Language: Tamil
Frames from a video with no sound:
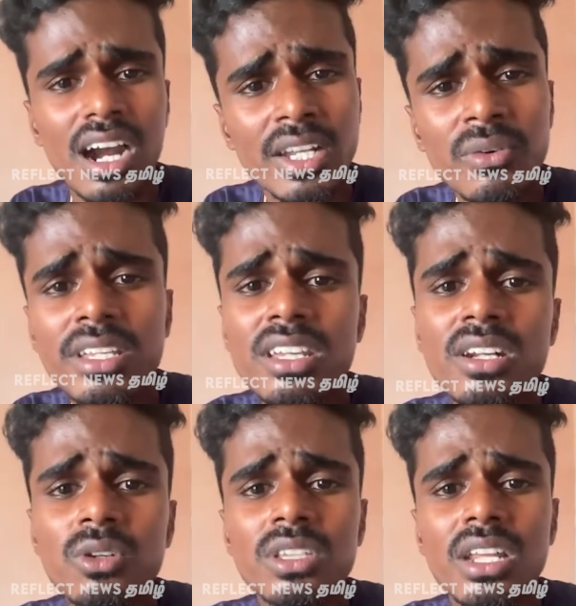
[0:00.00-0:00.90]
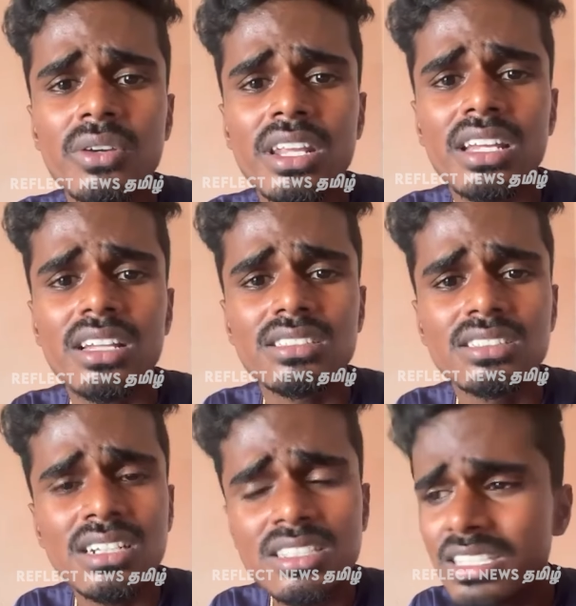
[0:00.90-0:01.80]
அடி வாங்கிக்கிருக்கோம் தலைவர்
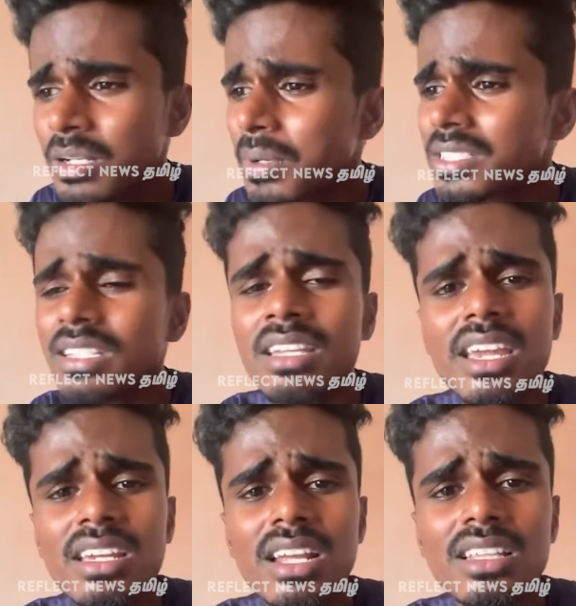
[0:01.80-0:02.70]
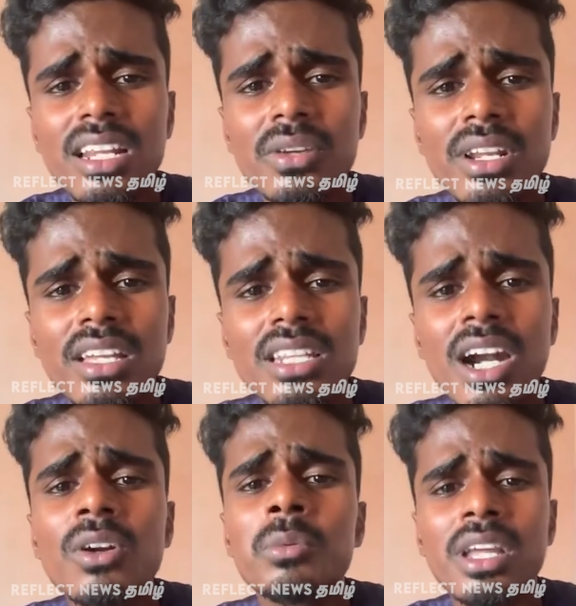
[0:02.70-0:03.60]
சின்ன சின்ன பசங்க கேட்குறாங்க தலைவர்
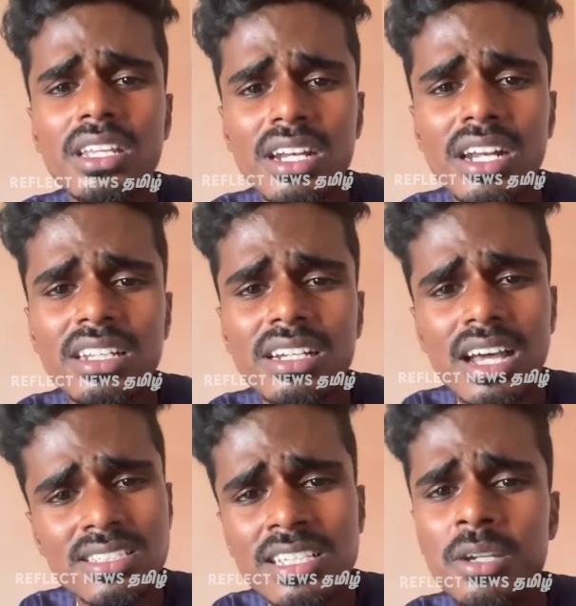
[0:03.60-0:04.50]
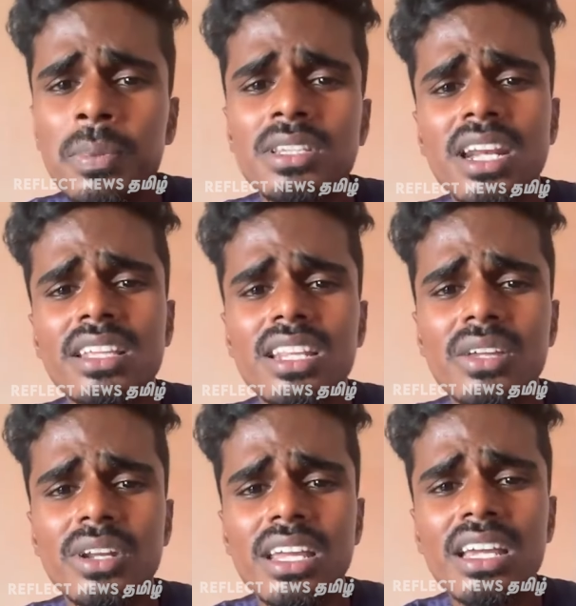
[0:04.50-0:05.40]
திராவிடம்னா என்னன்னு கேட்டு அசிங்கப்படுத்துகிறாங்க
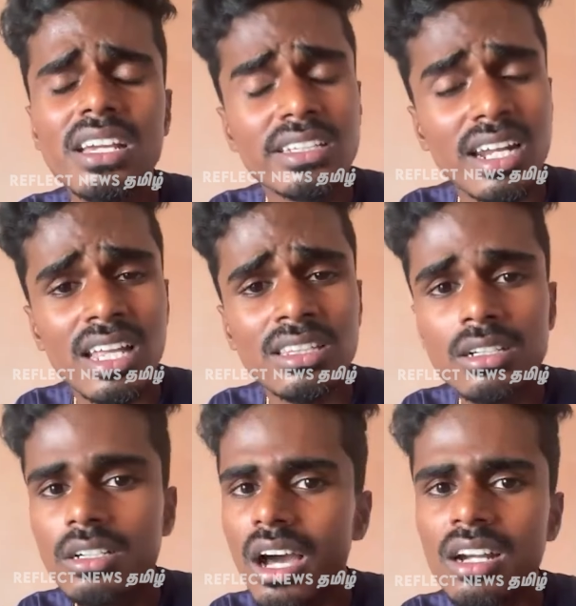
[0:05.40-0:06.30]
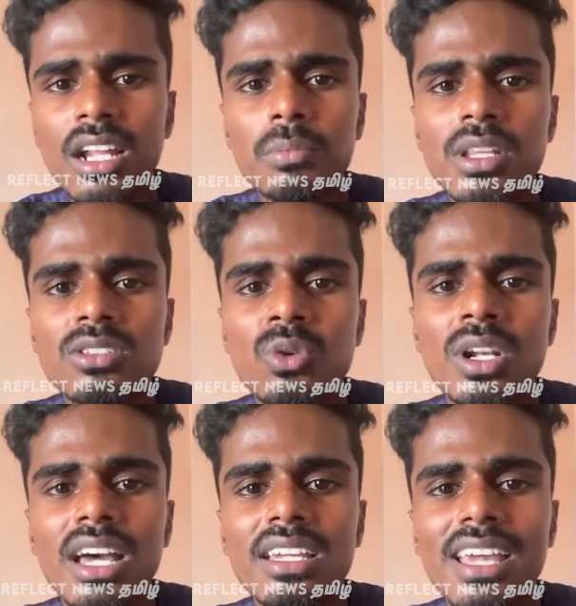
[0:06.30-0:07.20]
தலைவர் எல்லாத்துக்கும் டாண்டான்னு பதில் சொல்கிற
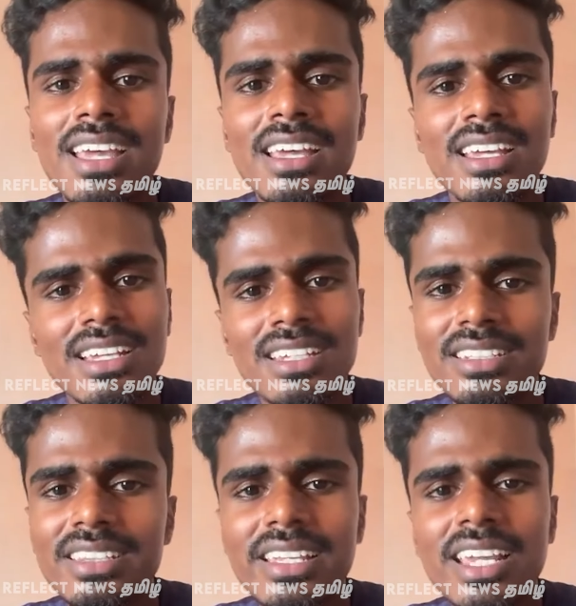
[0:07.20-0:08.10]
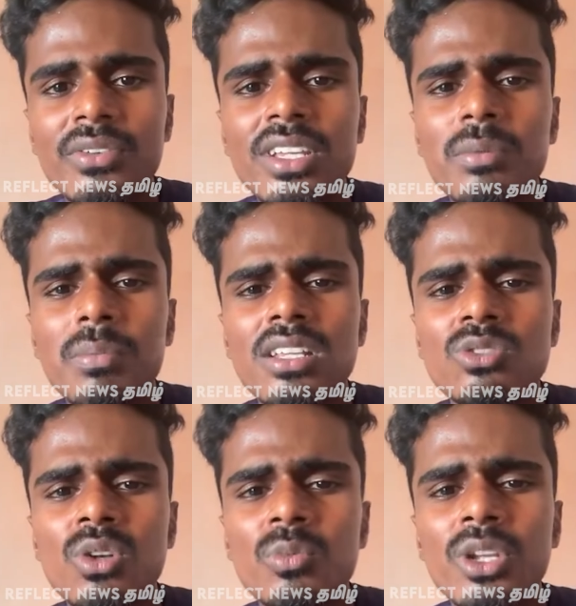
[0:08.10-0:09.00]
நாங்கள் இந்த கேள்விக்கு பதில்
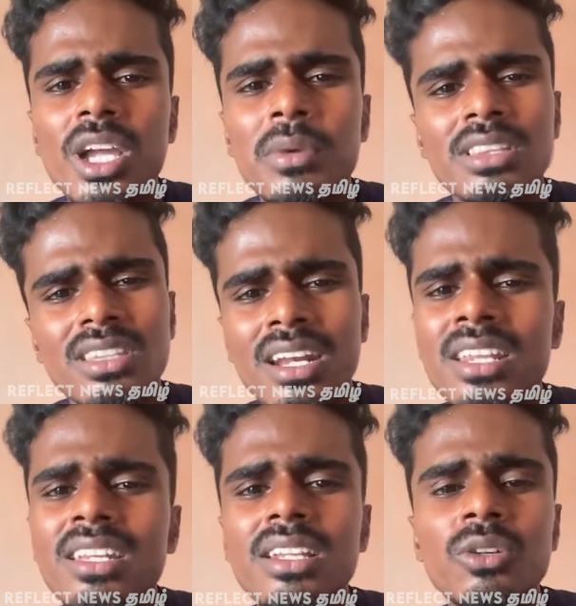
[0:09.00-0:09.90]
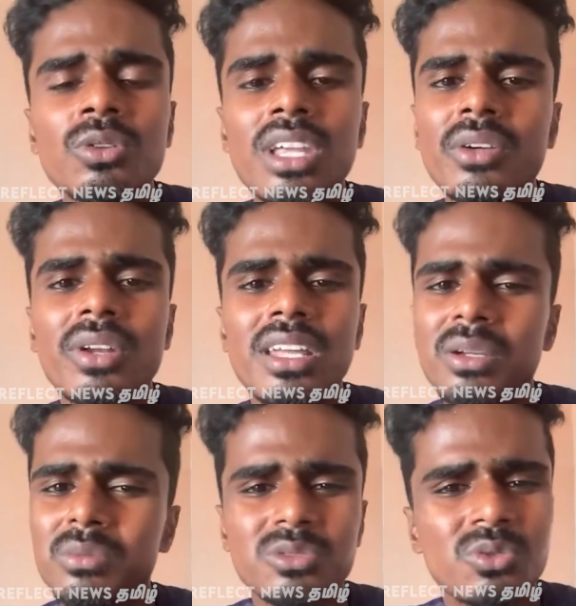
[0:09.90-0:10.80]
சொல்ல முடியாமல் திணறிக்கிருக்கும் தலைவர்
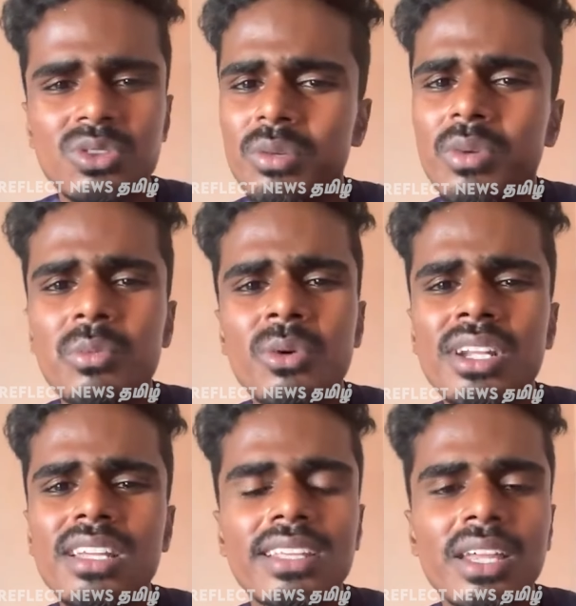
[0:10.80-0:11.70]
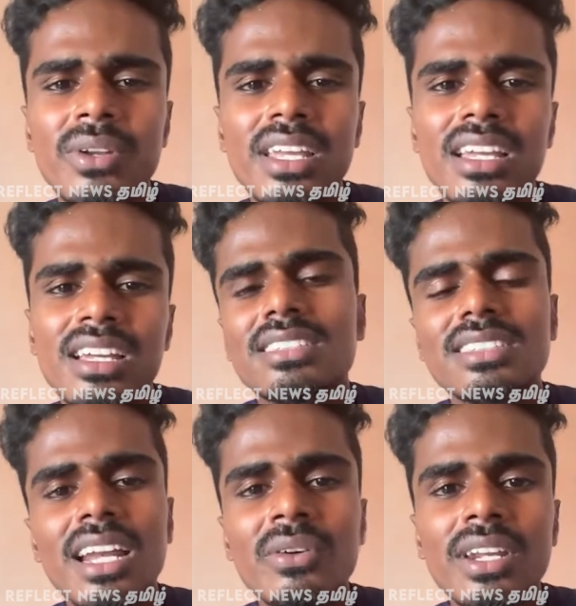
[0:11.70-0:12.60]
சுத்தமாக முடியல தலைவரே
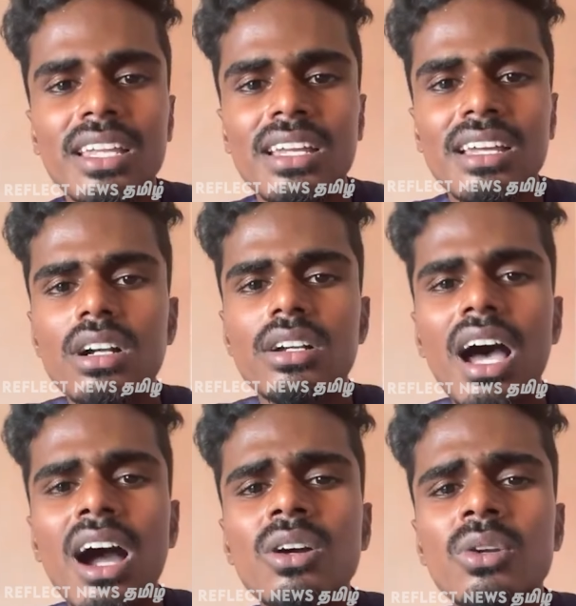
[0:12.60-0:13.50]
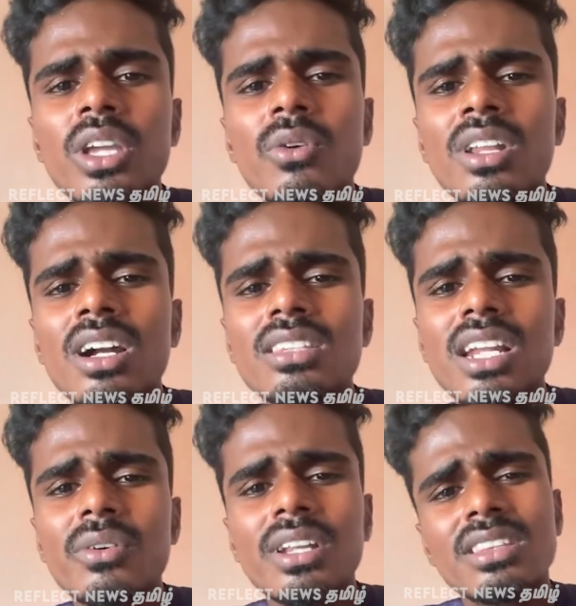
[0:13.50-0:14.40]
தலைவரே நாங்களும் எவ்வளோ நாள்
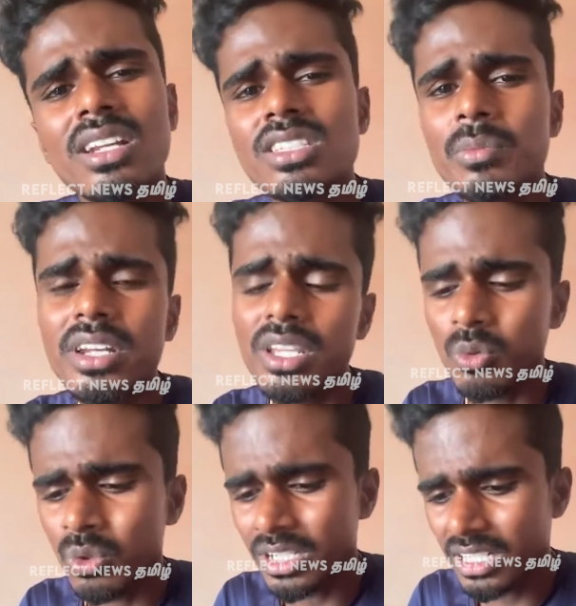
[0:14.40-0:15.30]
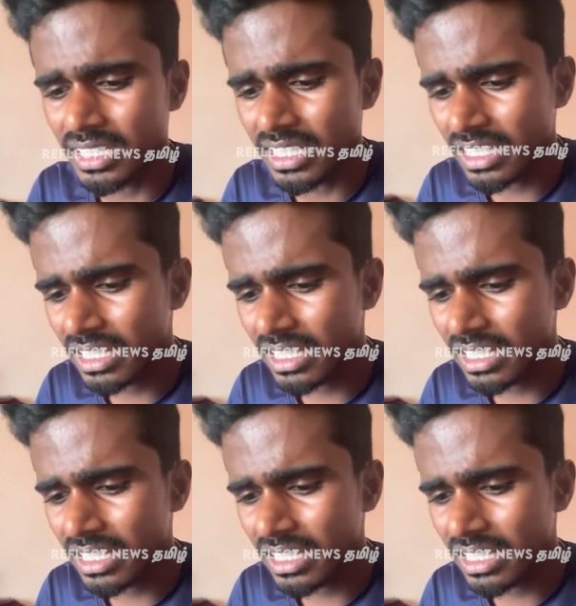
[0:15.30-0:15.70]
தலைவரே தெரிஞ்ச மாதிரியே உருட்டுறது